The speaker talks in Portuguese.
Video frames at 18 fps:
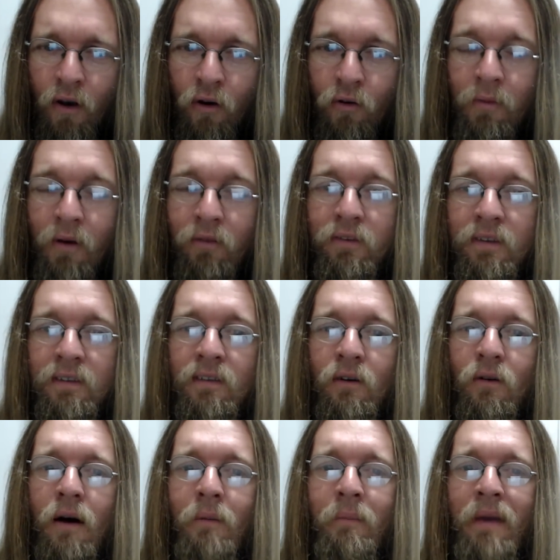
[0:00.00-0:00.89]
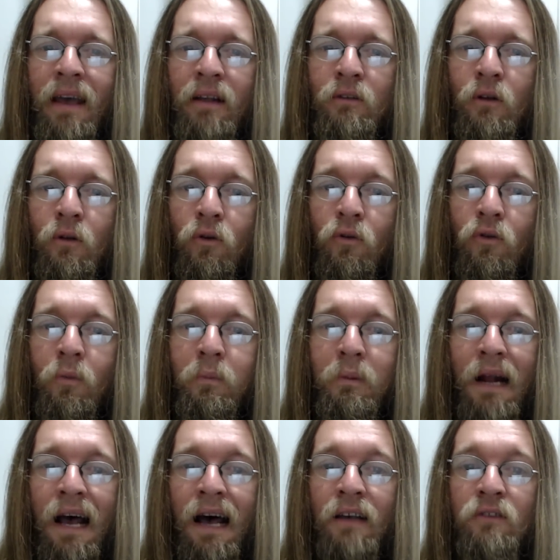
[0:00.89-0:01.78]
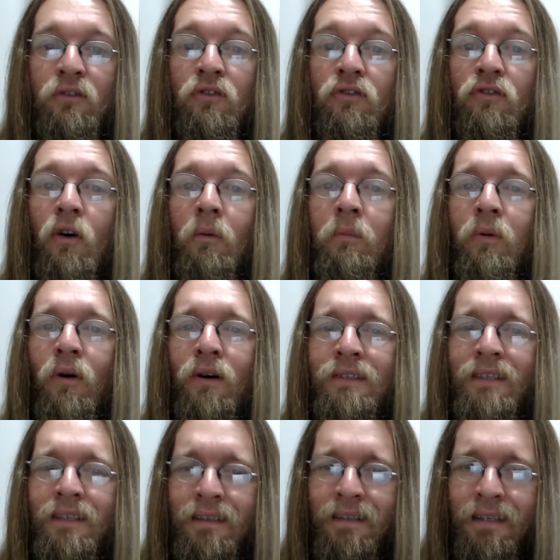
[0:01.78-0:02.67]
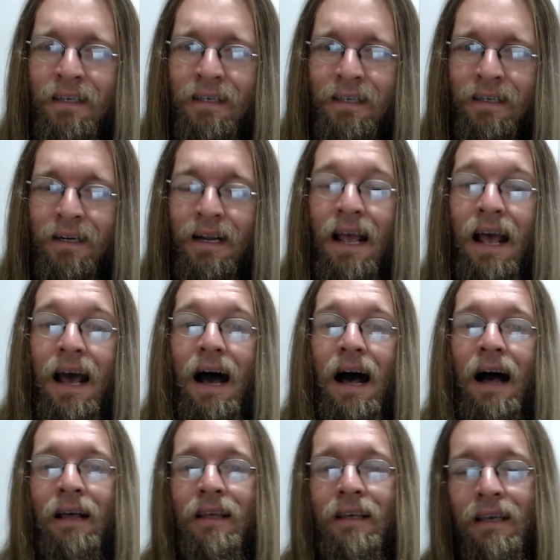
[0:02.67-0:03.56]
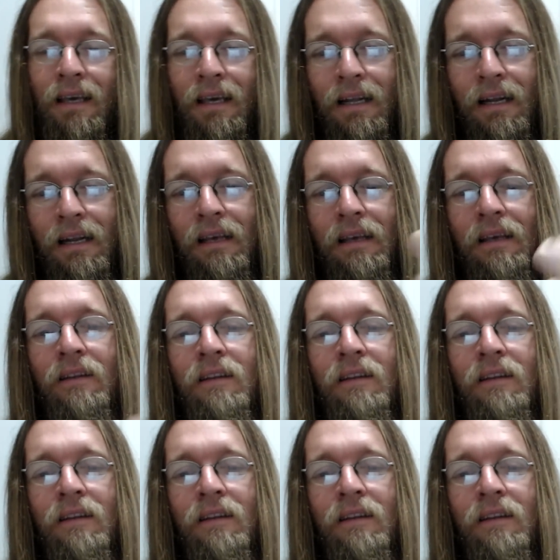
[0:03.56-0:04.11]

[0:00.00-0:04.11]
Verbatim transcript: Uma visão a médio e longo prazo só pode ter aquele que